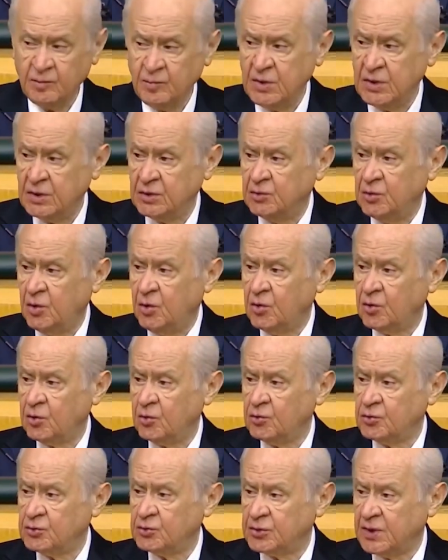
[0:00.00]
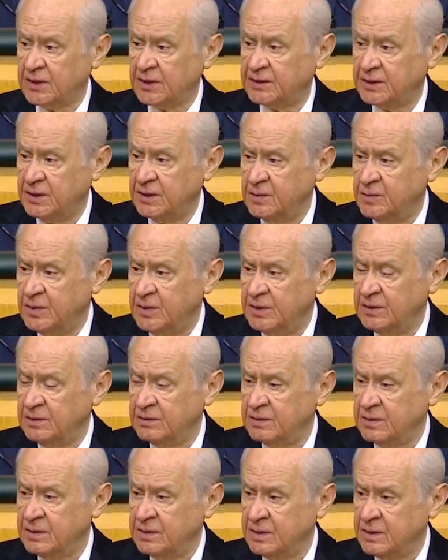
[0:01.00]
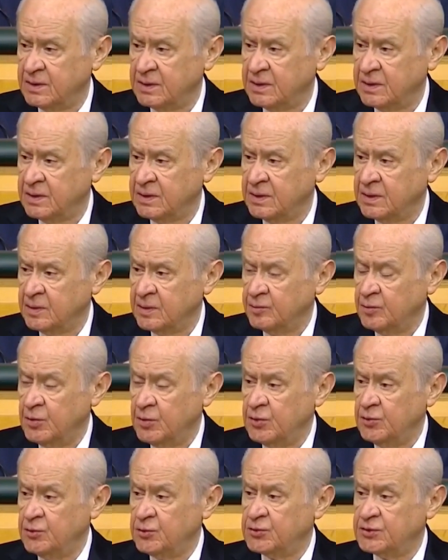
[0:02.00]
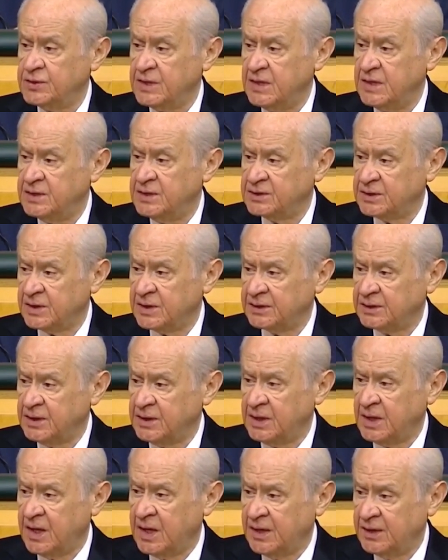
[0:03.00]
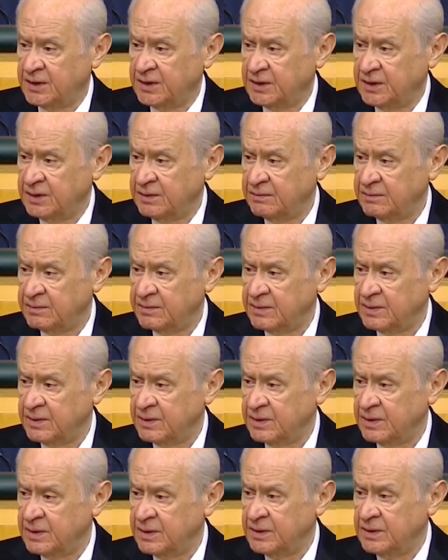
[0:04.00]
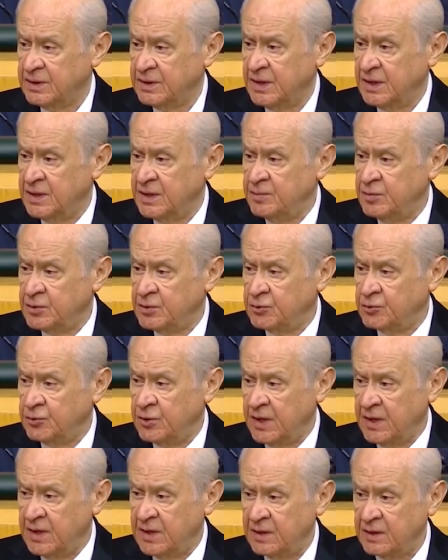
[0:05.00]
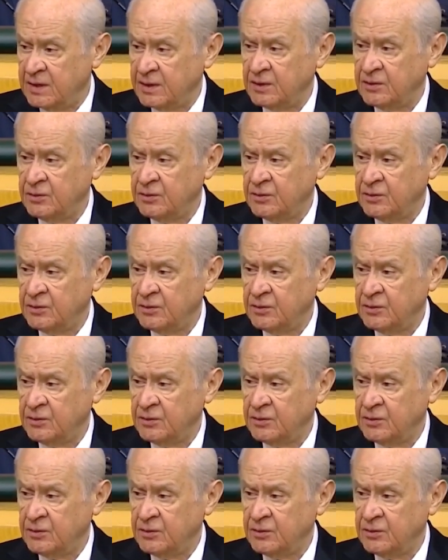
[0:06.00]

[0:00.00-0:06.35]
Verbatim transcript: bir doğruluş atılımı, bir yükseliş atılganlığı, yeni bir güne